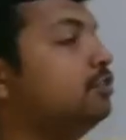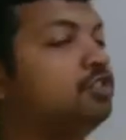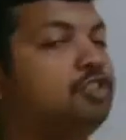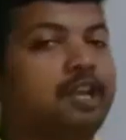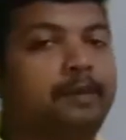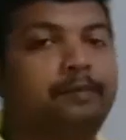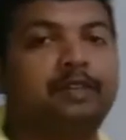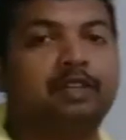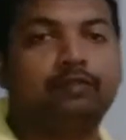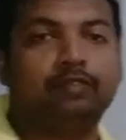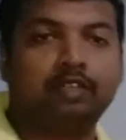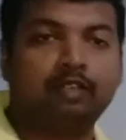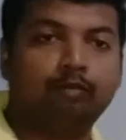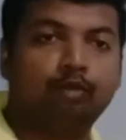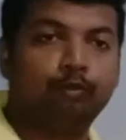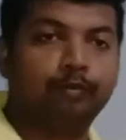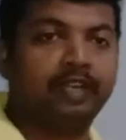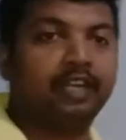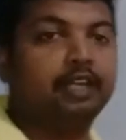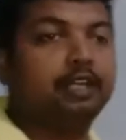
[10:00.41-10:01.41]
से चैप्टर वन हम
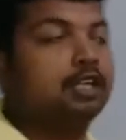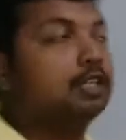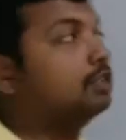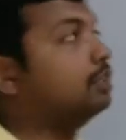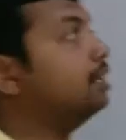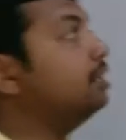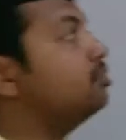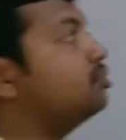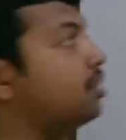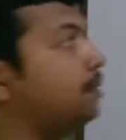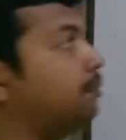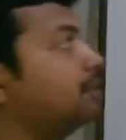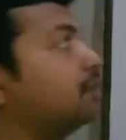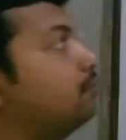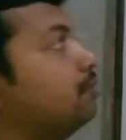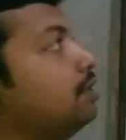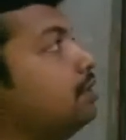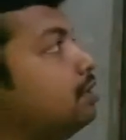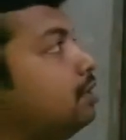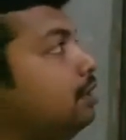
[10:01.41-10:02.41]
लोग बिगिन करते हैं चैप्टर
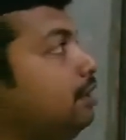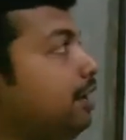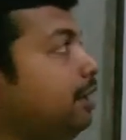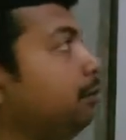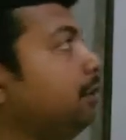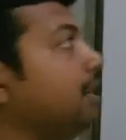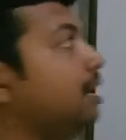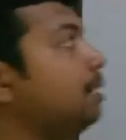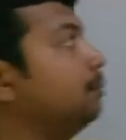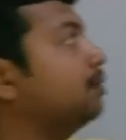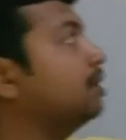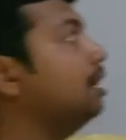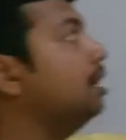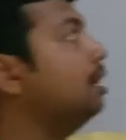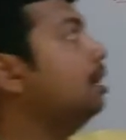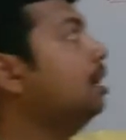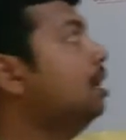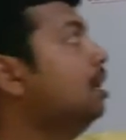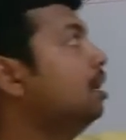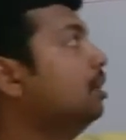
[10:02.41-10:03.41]
वन नेम है आपका
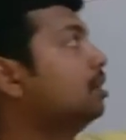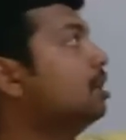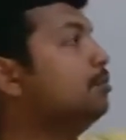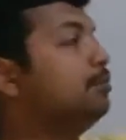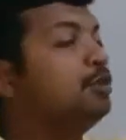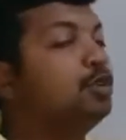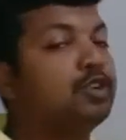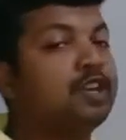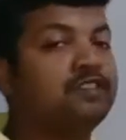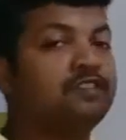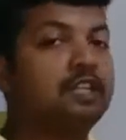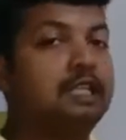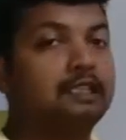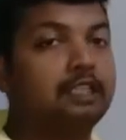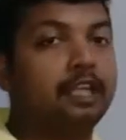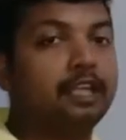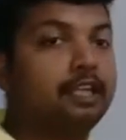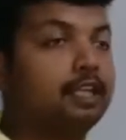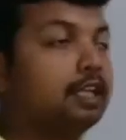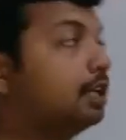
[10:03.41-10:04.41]
कंप्यूटेशनल
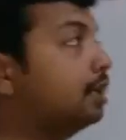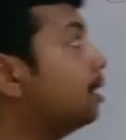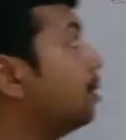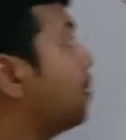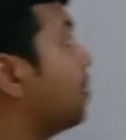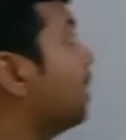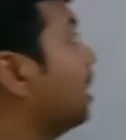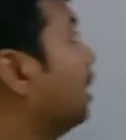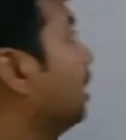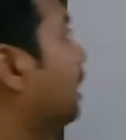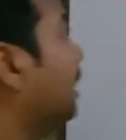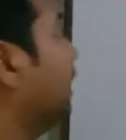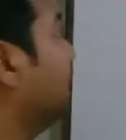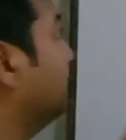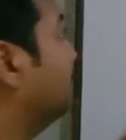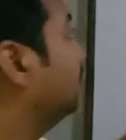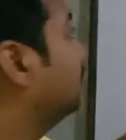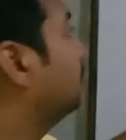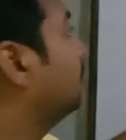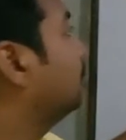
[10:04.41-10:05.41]
थिंकिंग
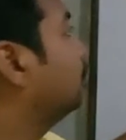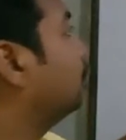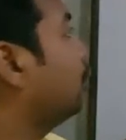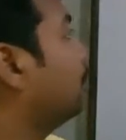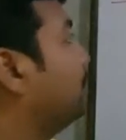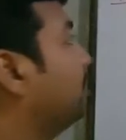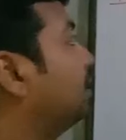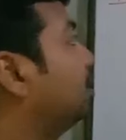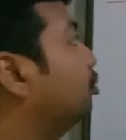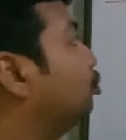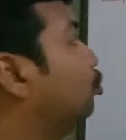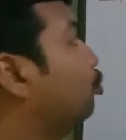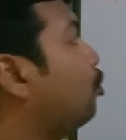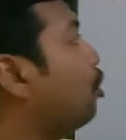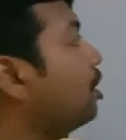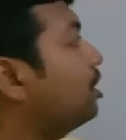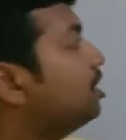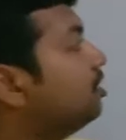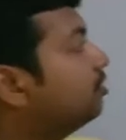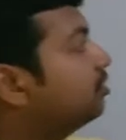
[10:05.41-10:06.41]
एंड टॉपिक इज
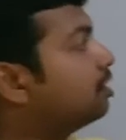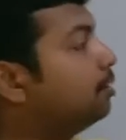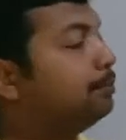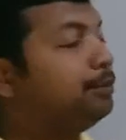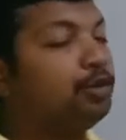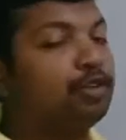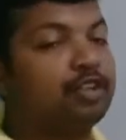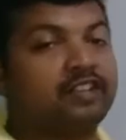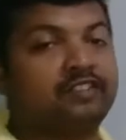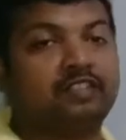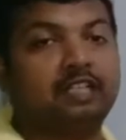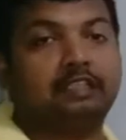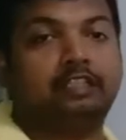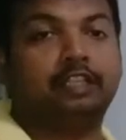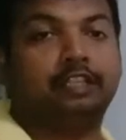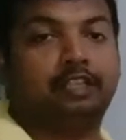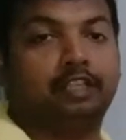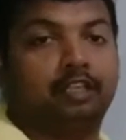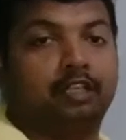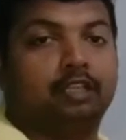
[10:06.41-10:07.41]
व्हाट इज कंप्यूटेशनल
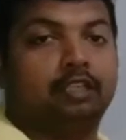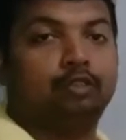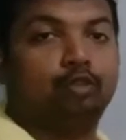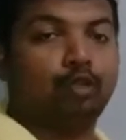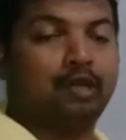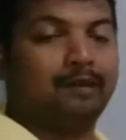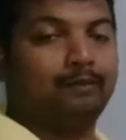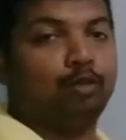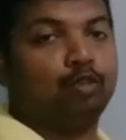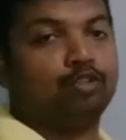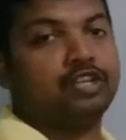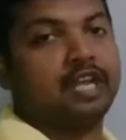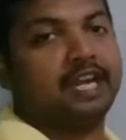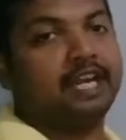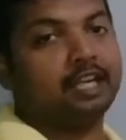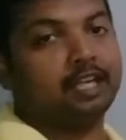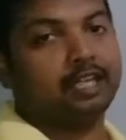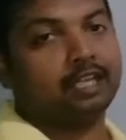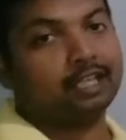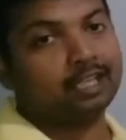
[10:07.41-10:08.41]
थिंकिंग तो हम लोग
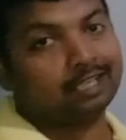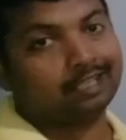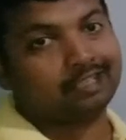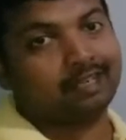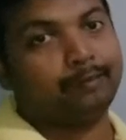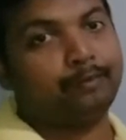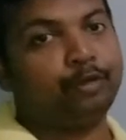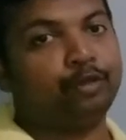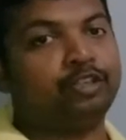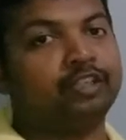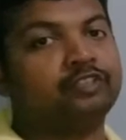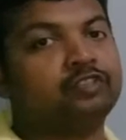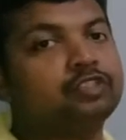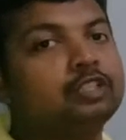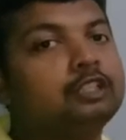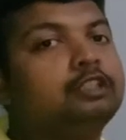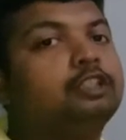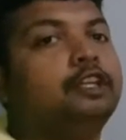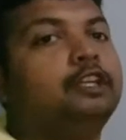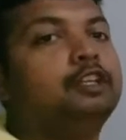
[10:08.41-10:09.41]
जानेंगे कि
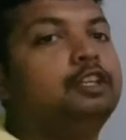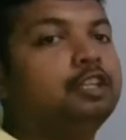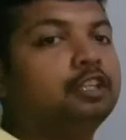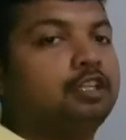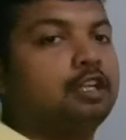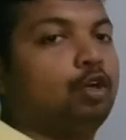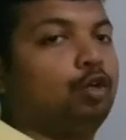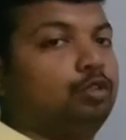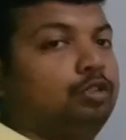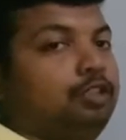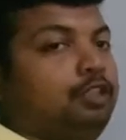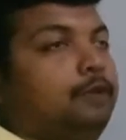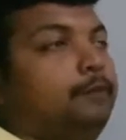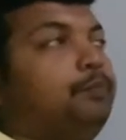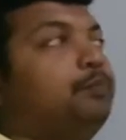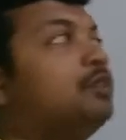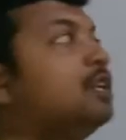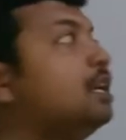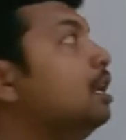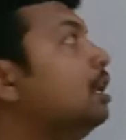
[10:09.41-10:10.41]
कंप्यूटेशनल थिंकिंग क्या होती है
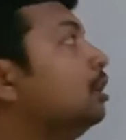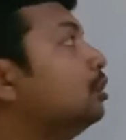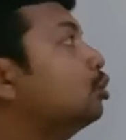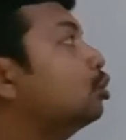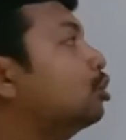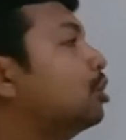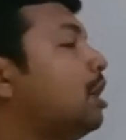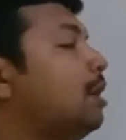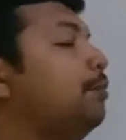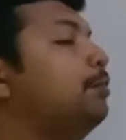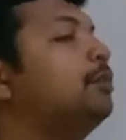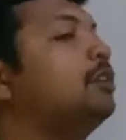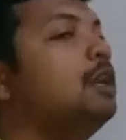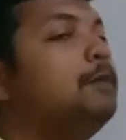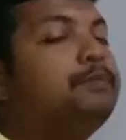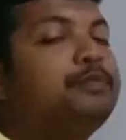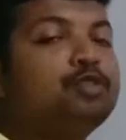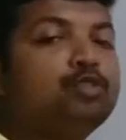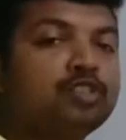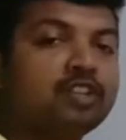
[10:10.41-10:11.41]
तो
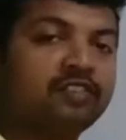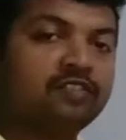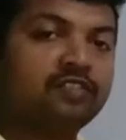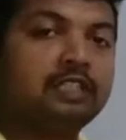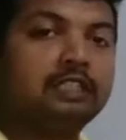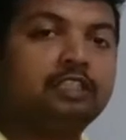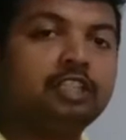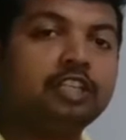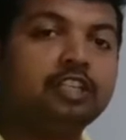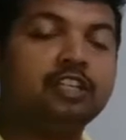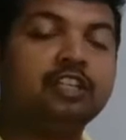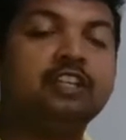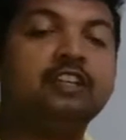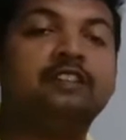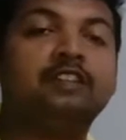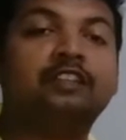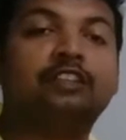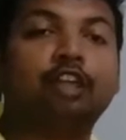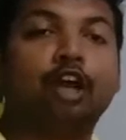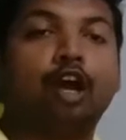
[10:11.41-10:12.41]
कंप्यूटेशनल थिंकिंग इज
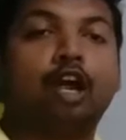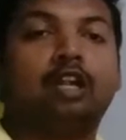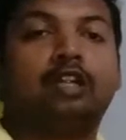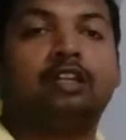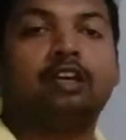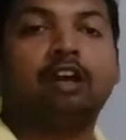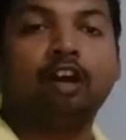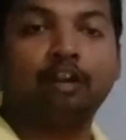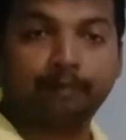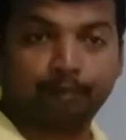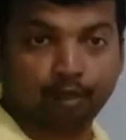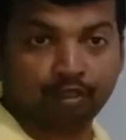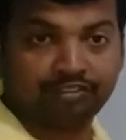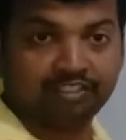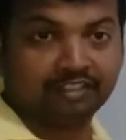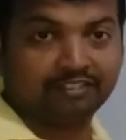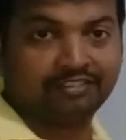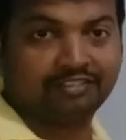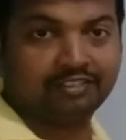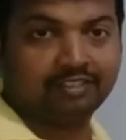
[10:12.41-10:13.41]
अ थॉट और
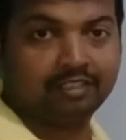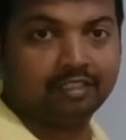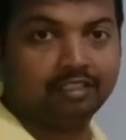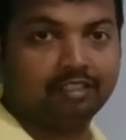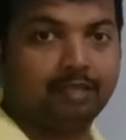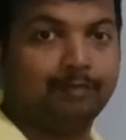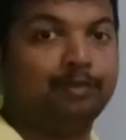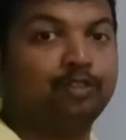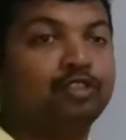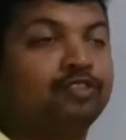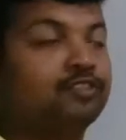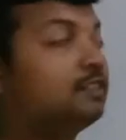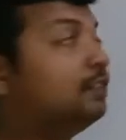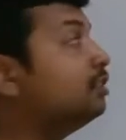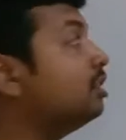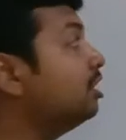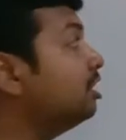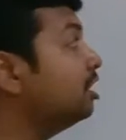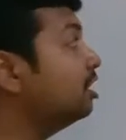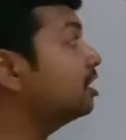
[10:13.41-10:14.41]
प्रोसेस कंप्यूटेशनल
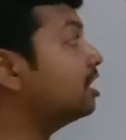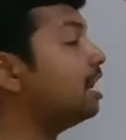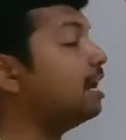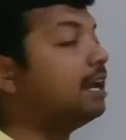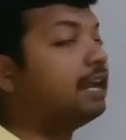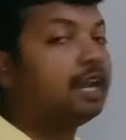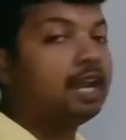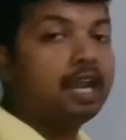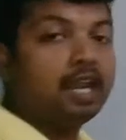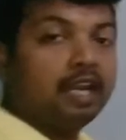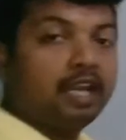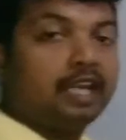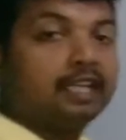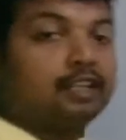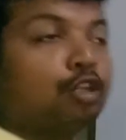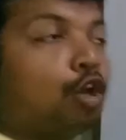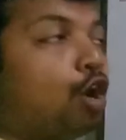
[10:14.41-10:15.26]
थिंकिंग क्या है एक